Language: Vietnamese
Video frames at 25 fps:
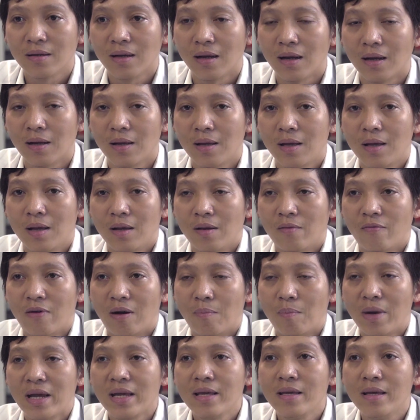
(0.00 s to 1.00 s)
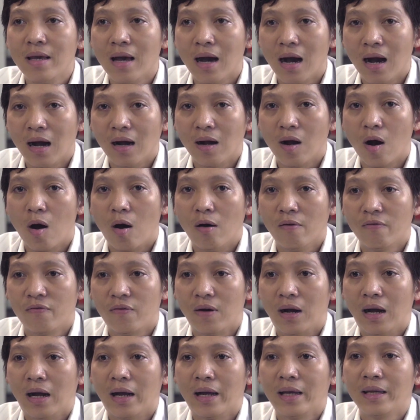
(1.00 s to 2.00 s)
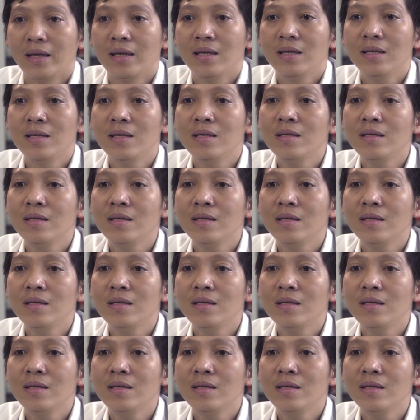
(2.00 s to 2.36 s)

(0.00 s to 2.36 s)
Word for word: à, và bây giờ họ phải